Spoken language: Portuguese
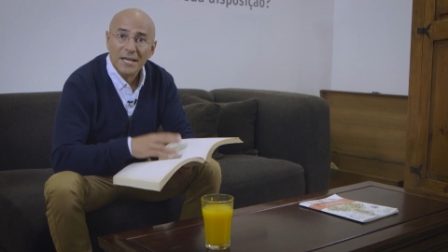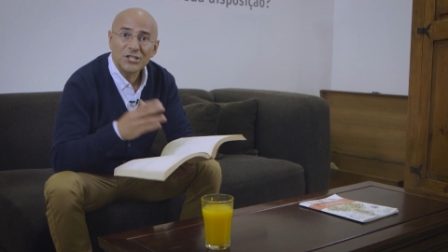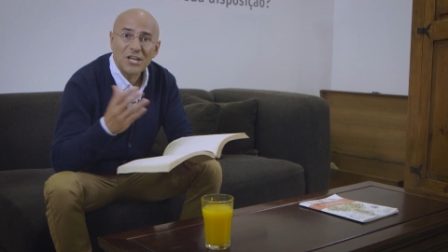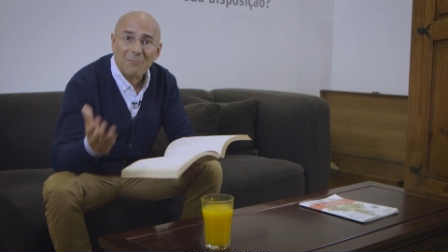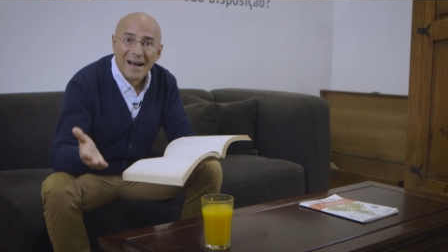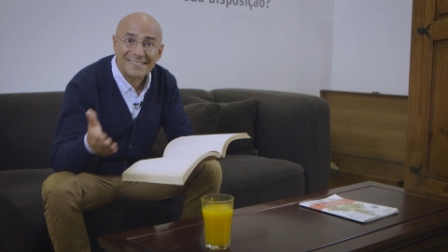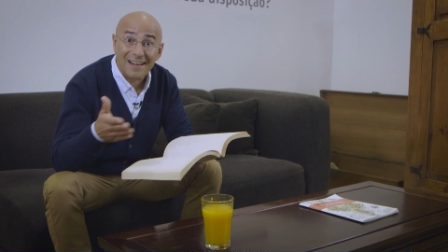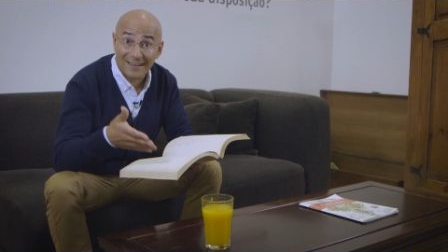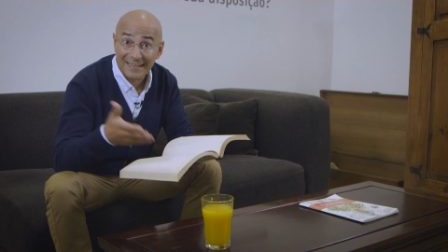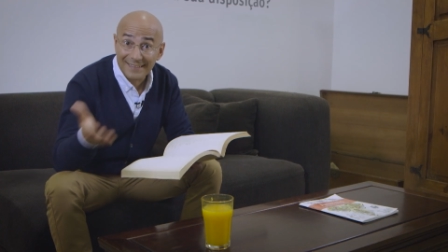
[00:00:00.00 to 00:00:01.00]
E jamais
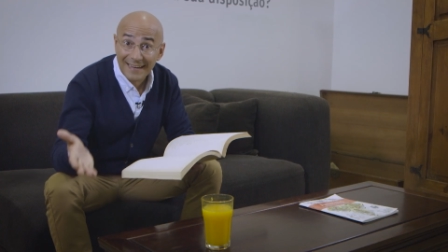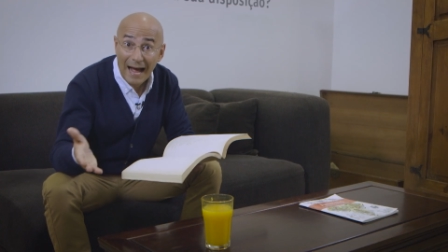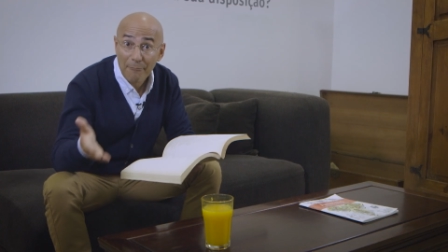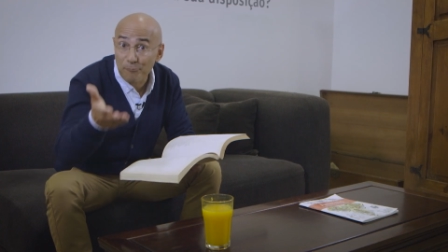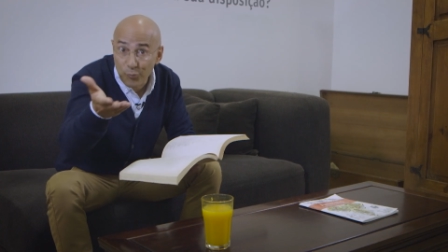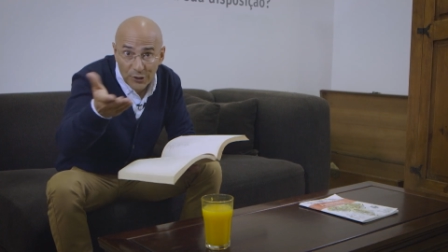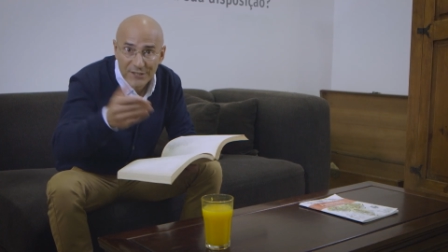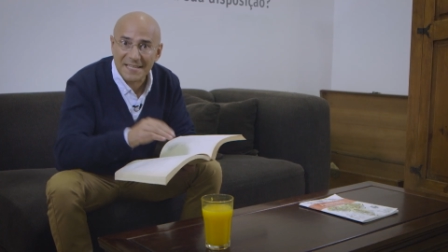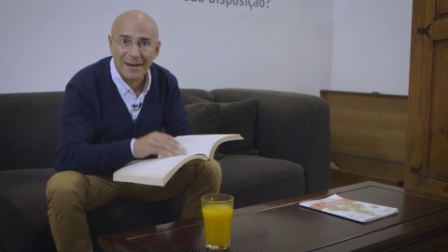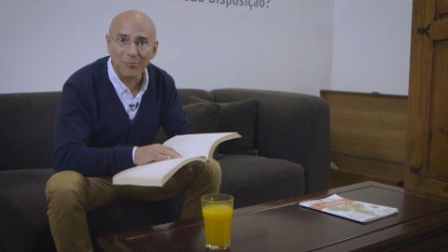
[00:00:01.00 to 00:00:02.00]
alguém terá, por
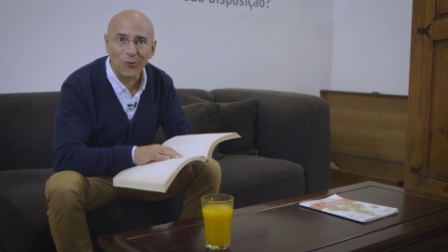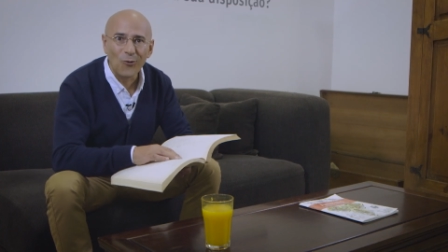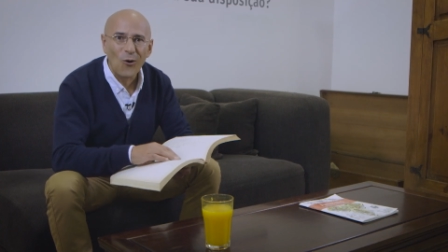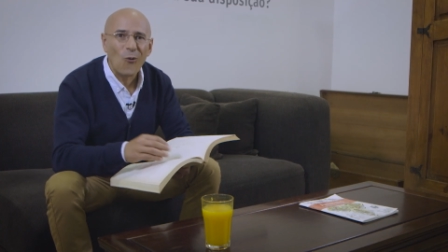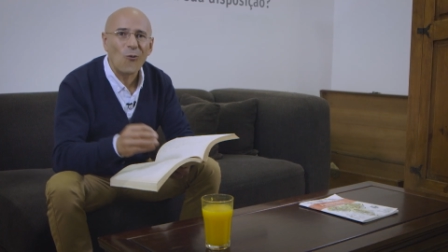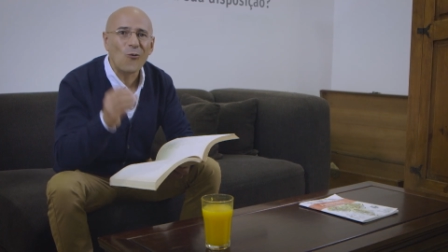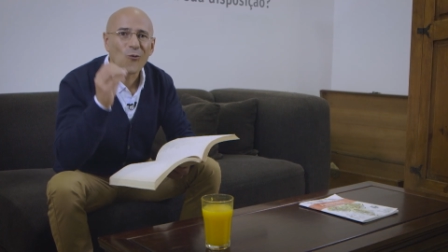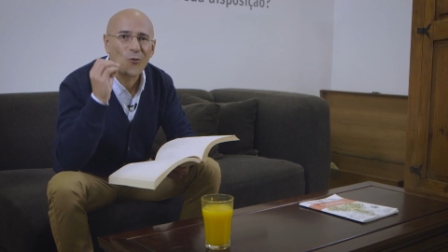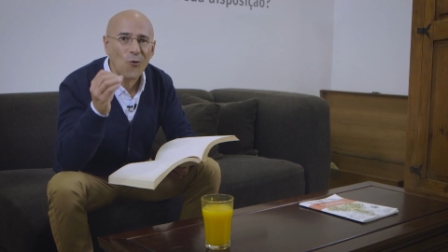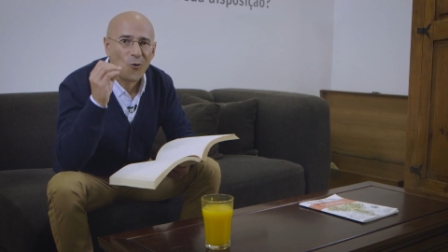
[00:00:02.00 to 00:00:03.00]
exemplo,
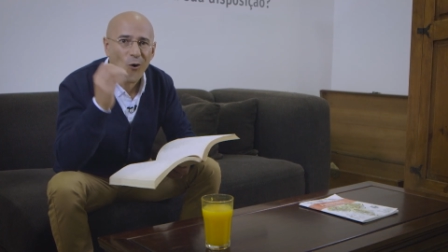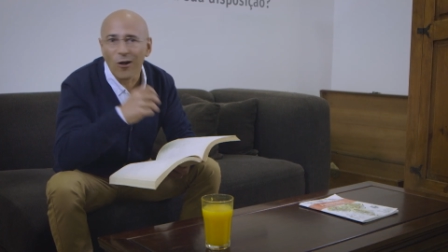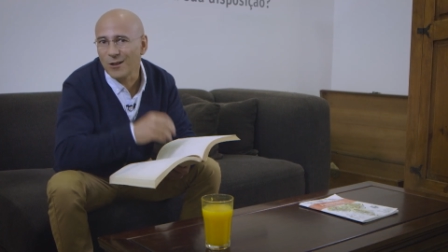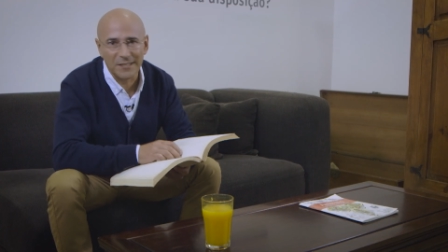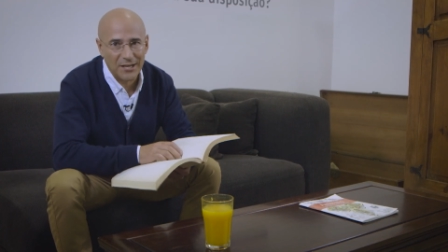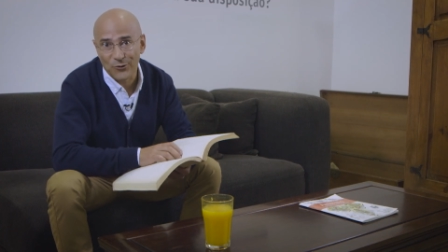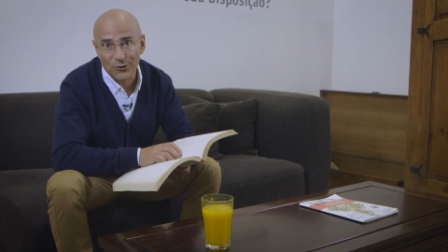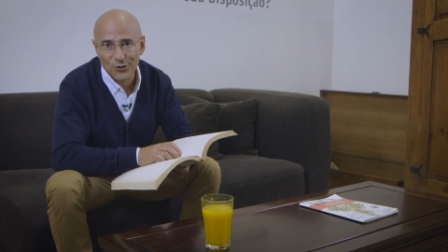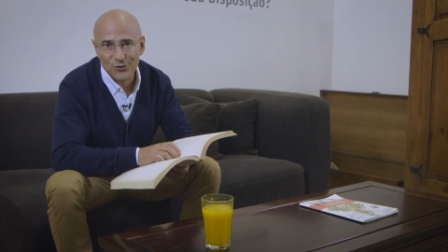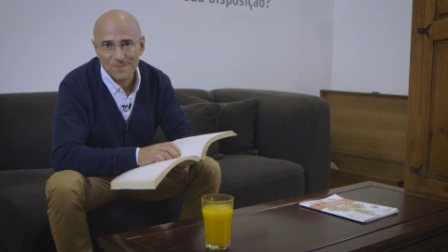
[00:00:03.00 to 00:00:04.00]
um Google de
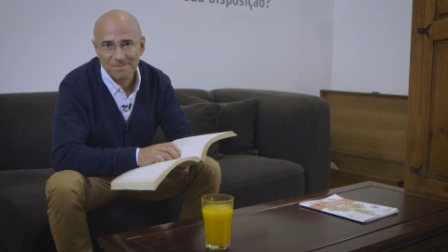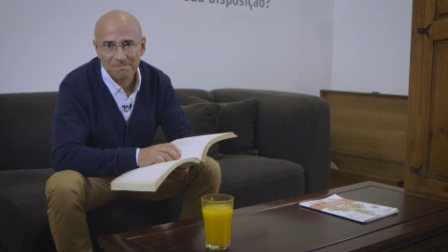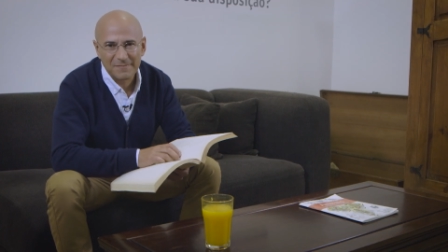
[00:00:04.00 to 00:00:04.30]
euros.